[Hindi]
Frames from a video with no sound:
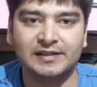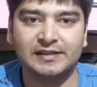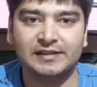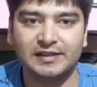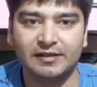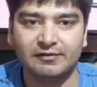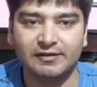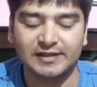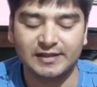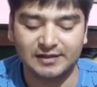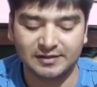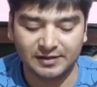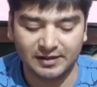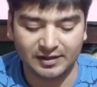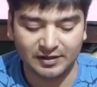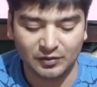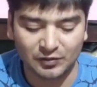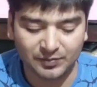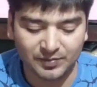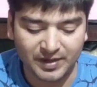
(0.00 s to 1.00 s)
इसेंशियल सर्विसेज
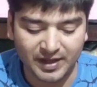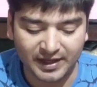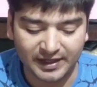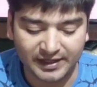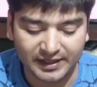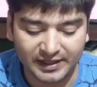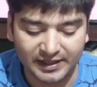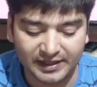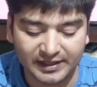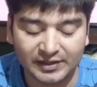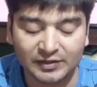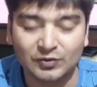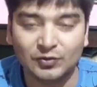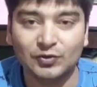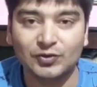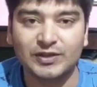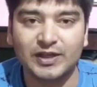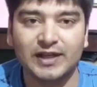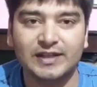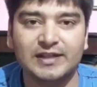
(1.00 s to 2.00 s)
के रूप में आ रही है लेकिन
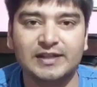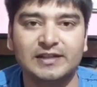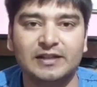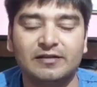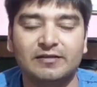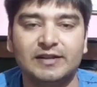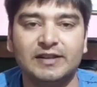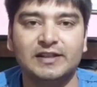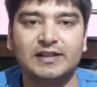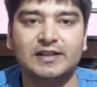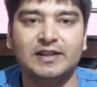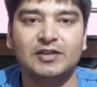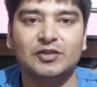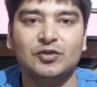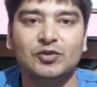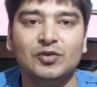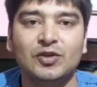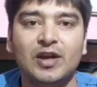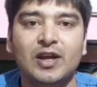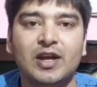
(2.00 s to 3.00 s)
कुछ ऐसी सर्विसेज हैं
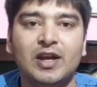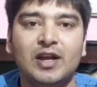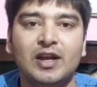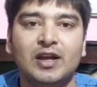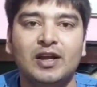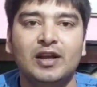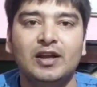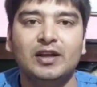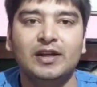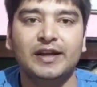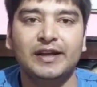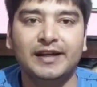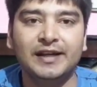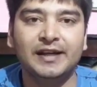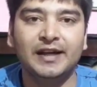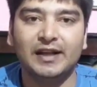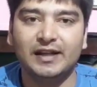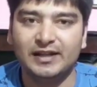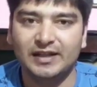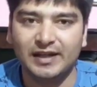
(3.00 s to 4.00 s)
जो
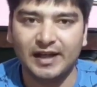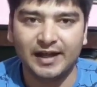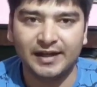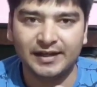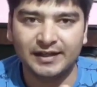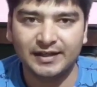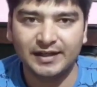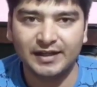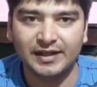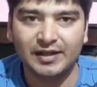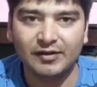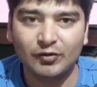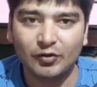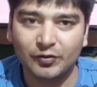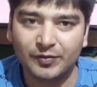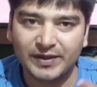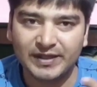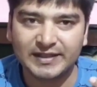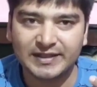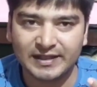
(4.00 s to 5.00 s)
हिडन है दिखाई नहीं दे रही
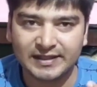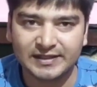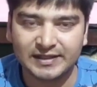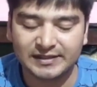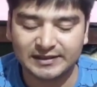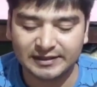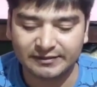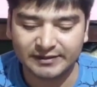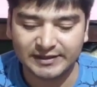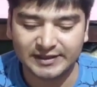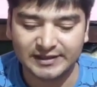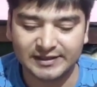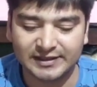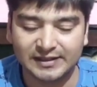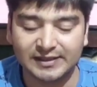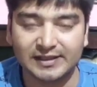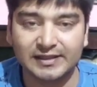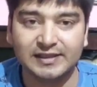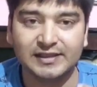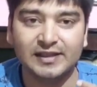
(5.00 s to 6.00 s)
वो भी इसेंशियल सर्विसेज
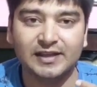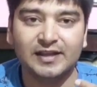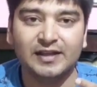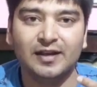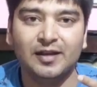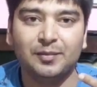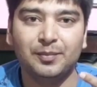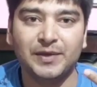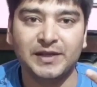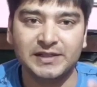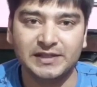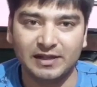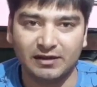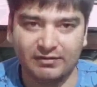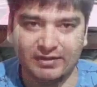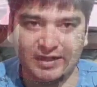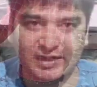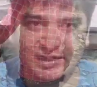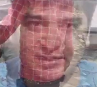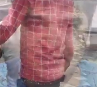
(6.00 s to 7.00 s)
हैं जैसे पिंचर